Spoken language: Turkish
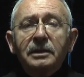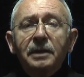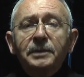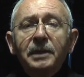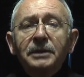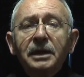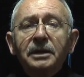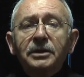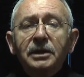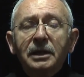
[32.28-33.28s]
Depremden
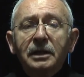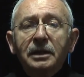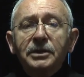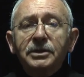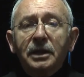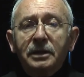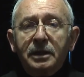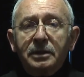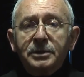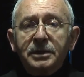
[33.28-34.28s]
etkilenen
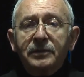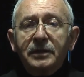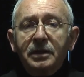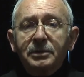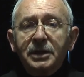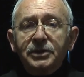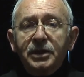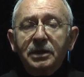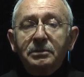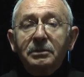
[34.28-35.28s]
insanlarımıza
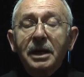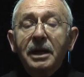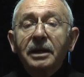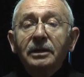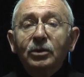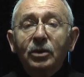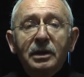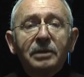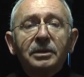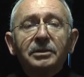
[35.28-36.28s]
verebileceğim en
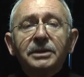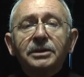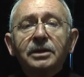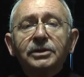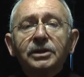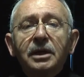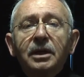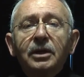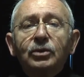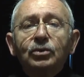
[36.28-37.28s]
önemli mesaj
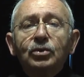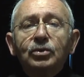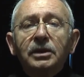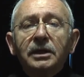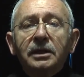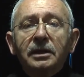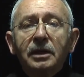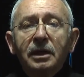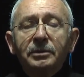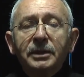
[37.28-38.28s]
Türkiye'nin
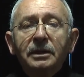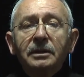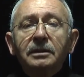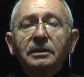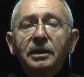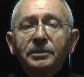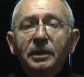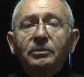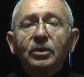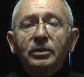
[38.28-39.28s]
kalbi
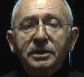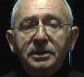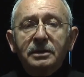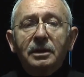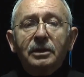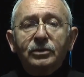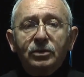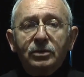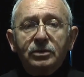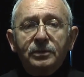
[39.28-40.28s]
deprem bölgesinde
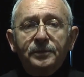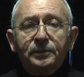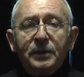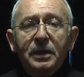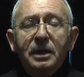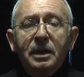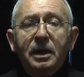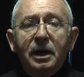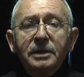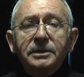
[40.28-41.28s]
atıyor.
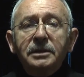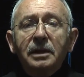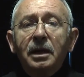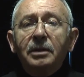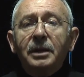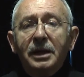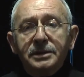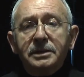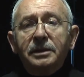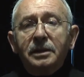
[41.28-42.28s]
Asla ama
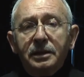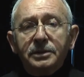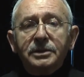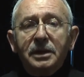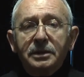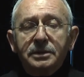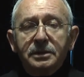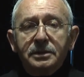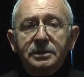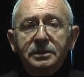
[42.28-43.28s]
asla yalnız
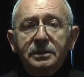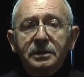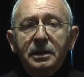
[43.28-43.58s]
değilsiniz.